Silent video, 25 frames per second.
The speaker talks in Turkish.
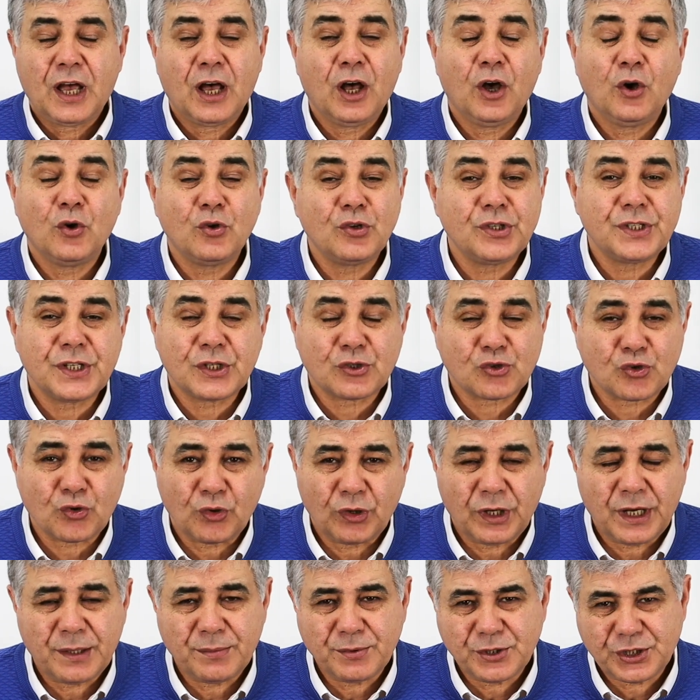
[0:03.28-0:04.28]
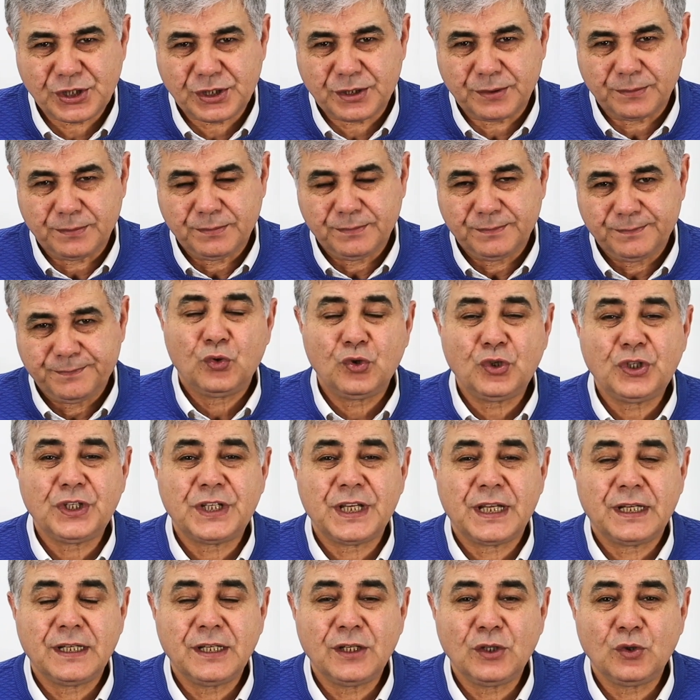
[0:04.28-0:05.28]
Daha önce söylemiştim.
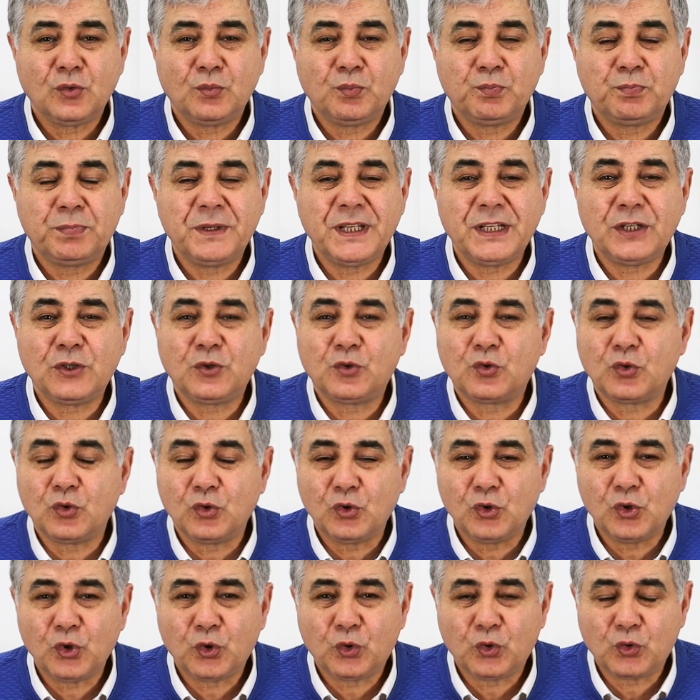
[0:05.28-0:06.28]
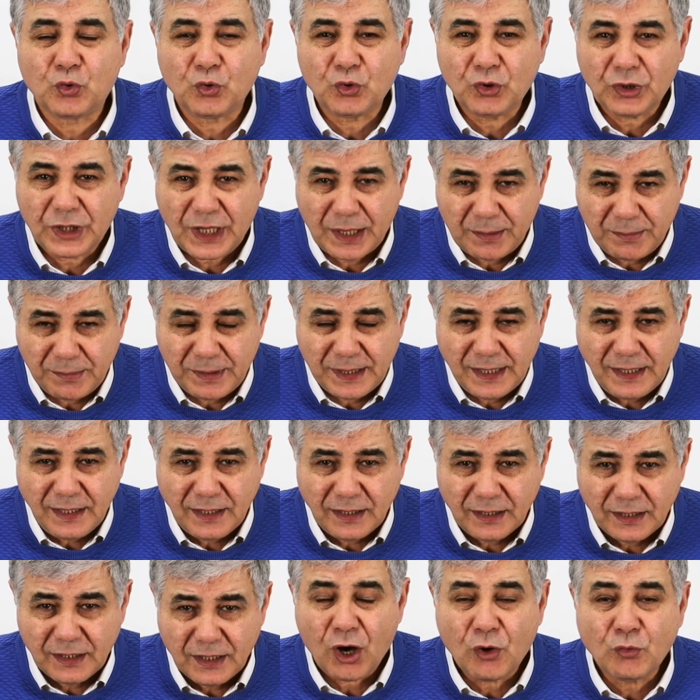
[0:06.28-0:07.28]
Türkiye'nin bir günlük
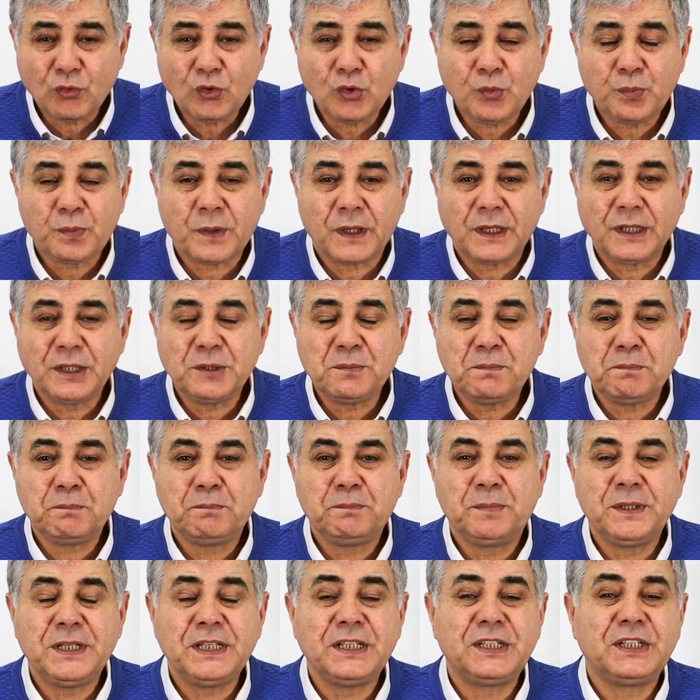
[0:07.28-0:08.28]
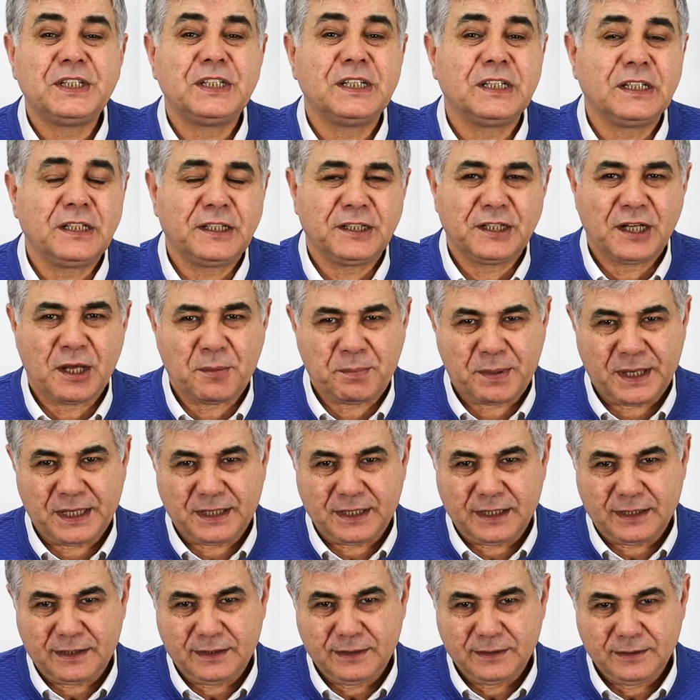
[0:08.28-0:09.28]
gündemi Avrupa'nın bir yılına
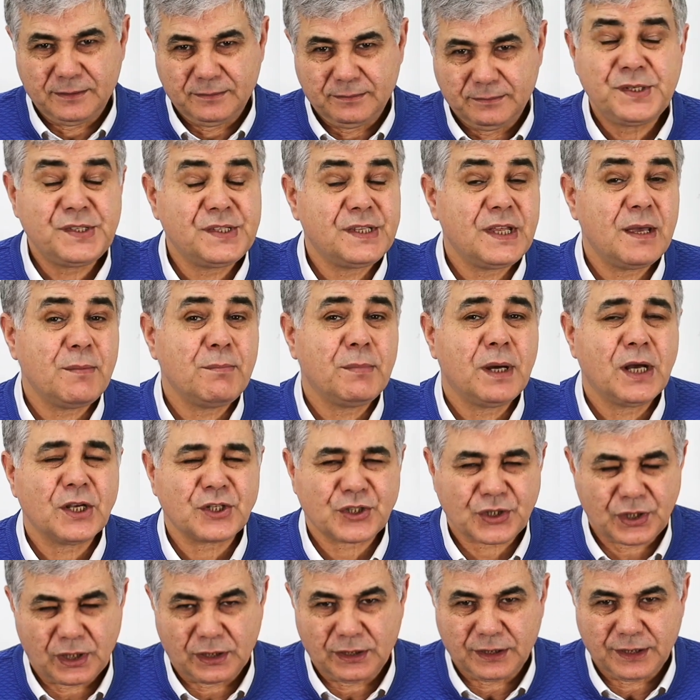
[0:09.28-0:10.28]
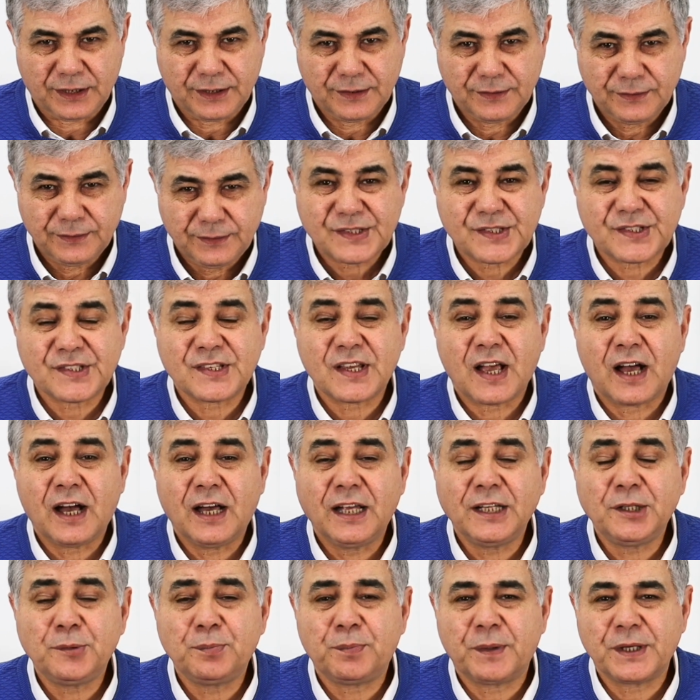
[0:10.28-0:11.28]
bedel. Bizde maşallah
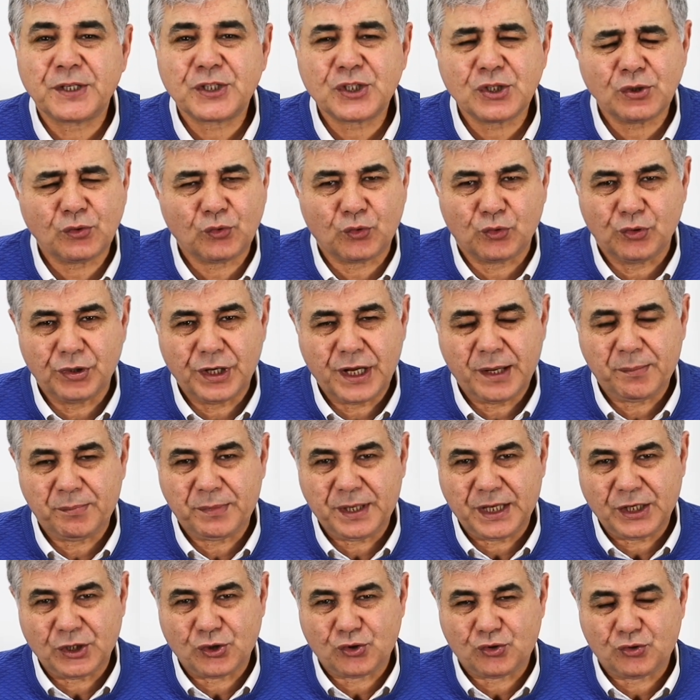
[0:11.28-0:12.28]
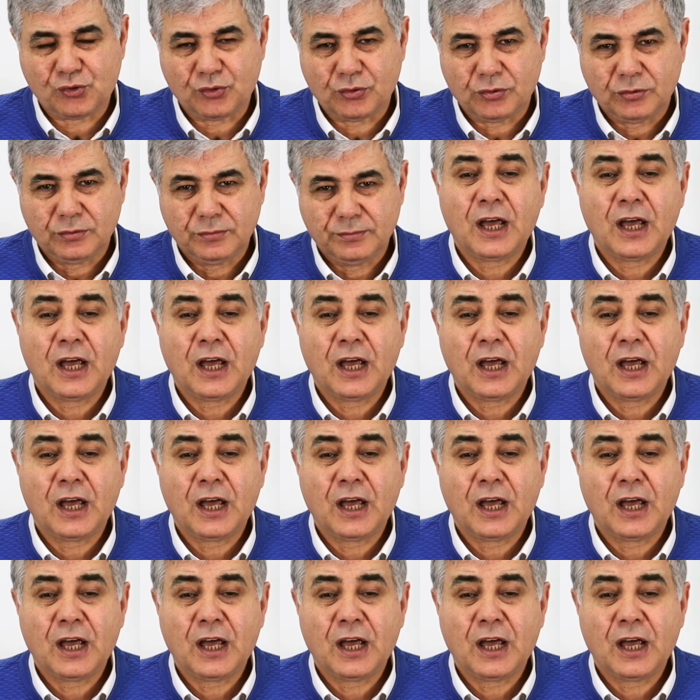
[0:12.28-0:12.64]
saat başı gündem değişiyor.